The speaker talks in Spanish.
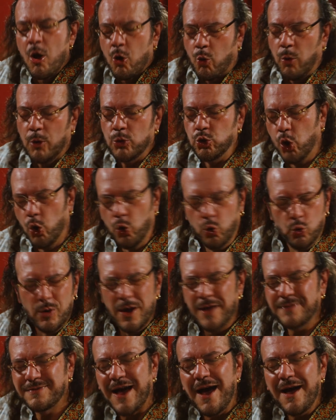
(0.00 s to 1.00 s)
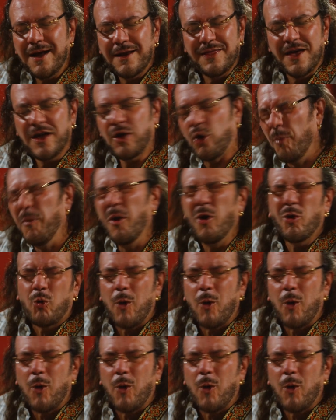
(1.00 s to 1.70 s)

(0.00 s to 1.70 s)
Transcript: cuando una tarde como